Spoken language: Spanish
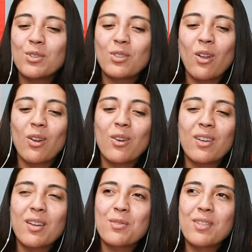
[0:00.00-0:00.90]
todo lo
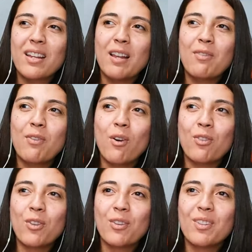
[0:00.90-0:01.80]
que usan en el
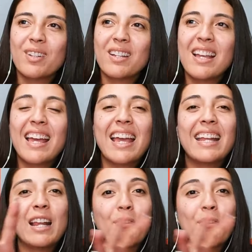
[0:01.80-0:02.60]
fondo. En el